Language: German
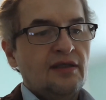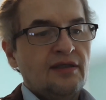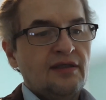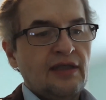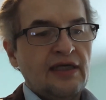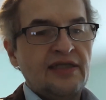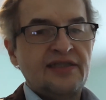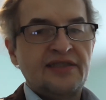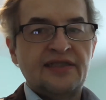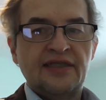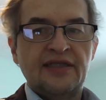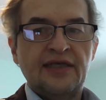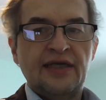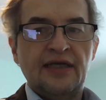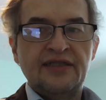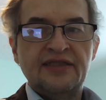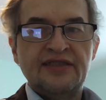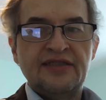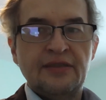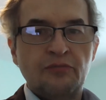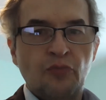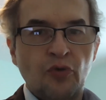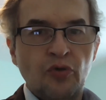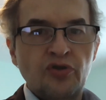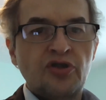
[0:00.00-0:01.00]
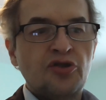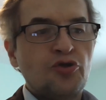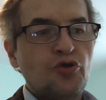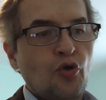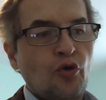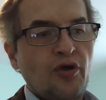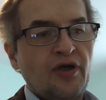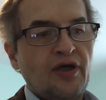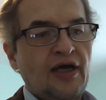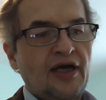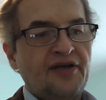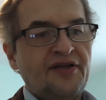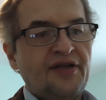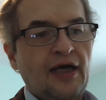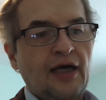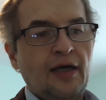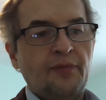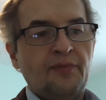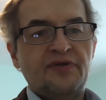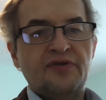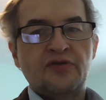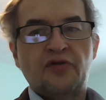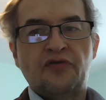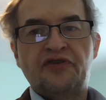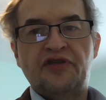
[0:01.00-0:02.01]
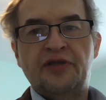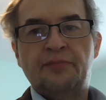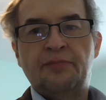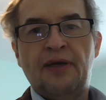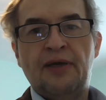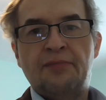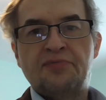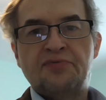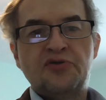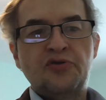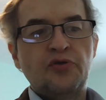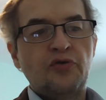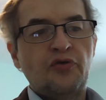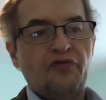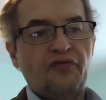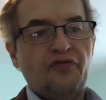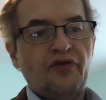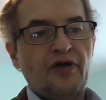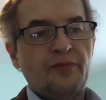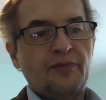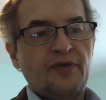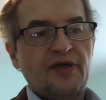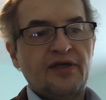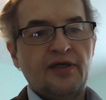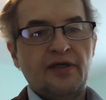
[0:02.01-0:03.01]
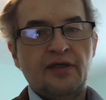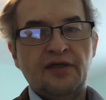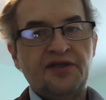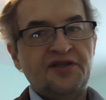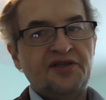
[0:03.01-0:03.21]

dass ich ja diese Mundtrockenheit habe, so wie bei Psychopharmaka.